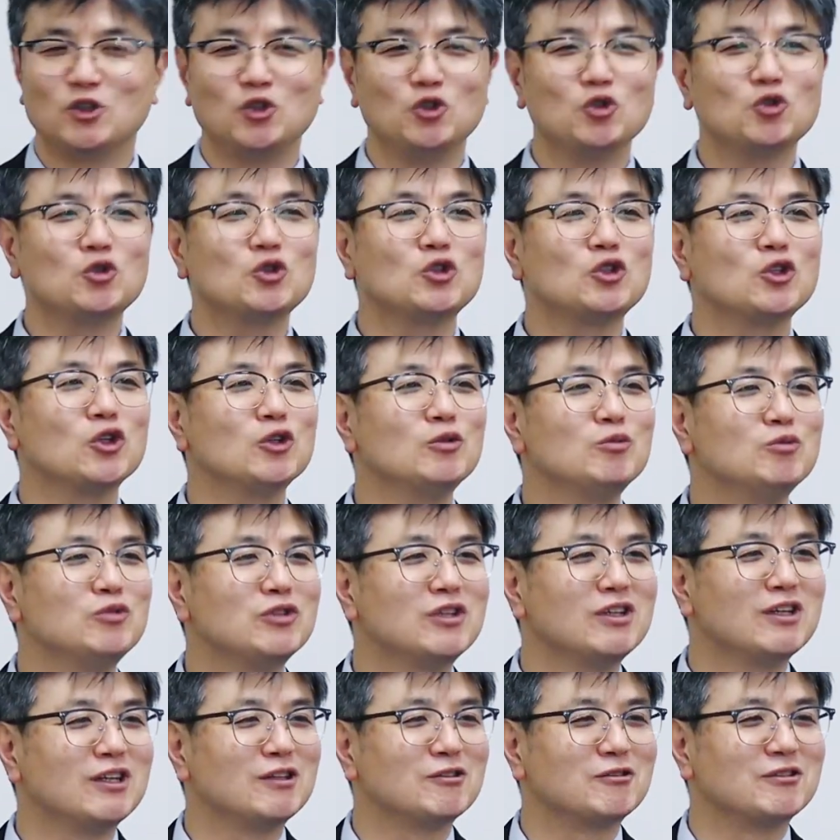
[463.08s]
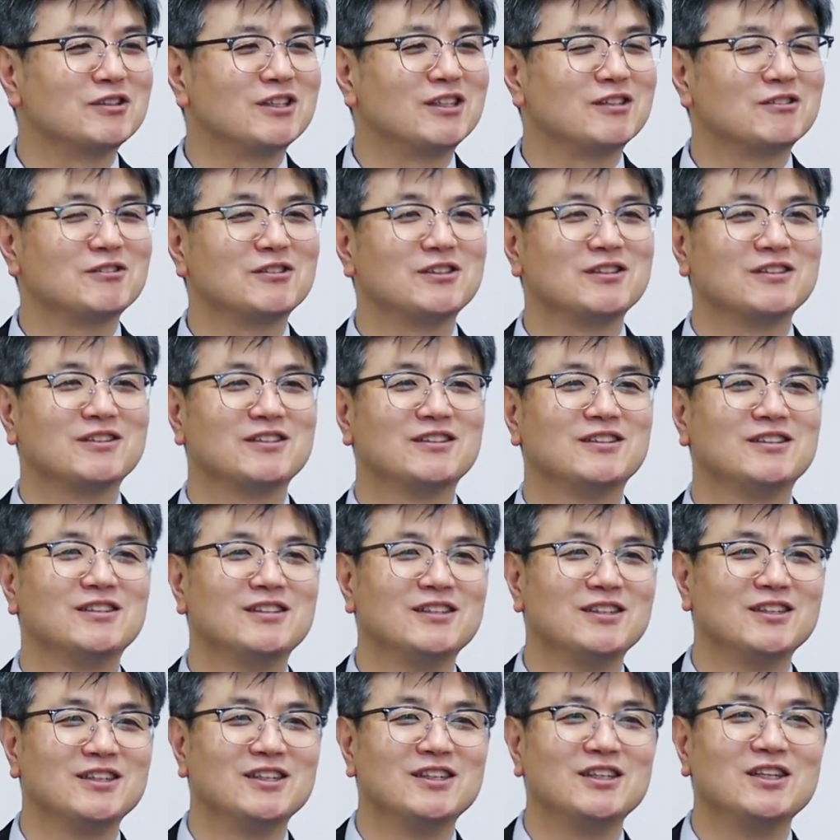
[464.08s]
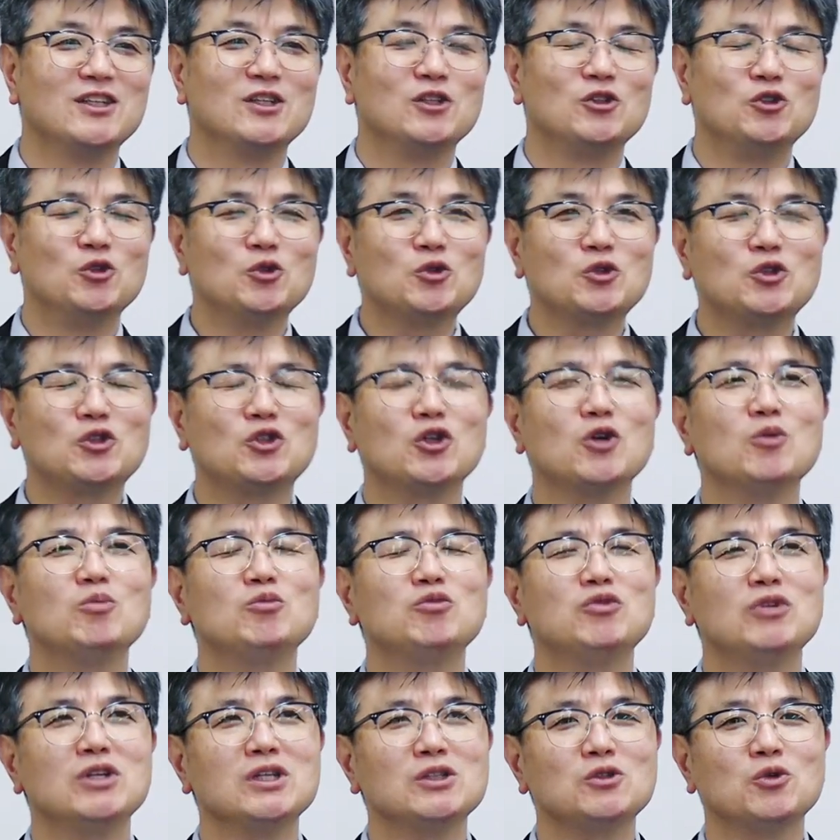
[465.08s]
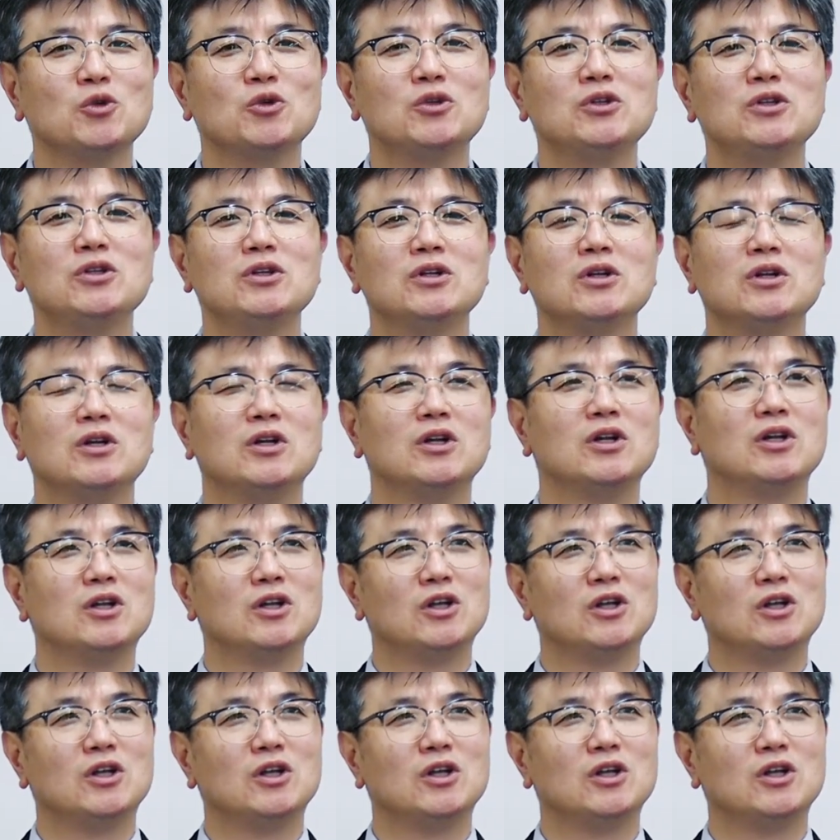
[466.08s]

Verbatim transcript: 6천 불이라고 그러더라고요. 6천 불의 소를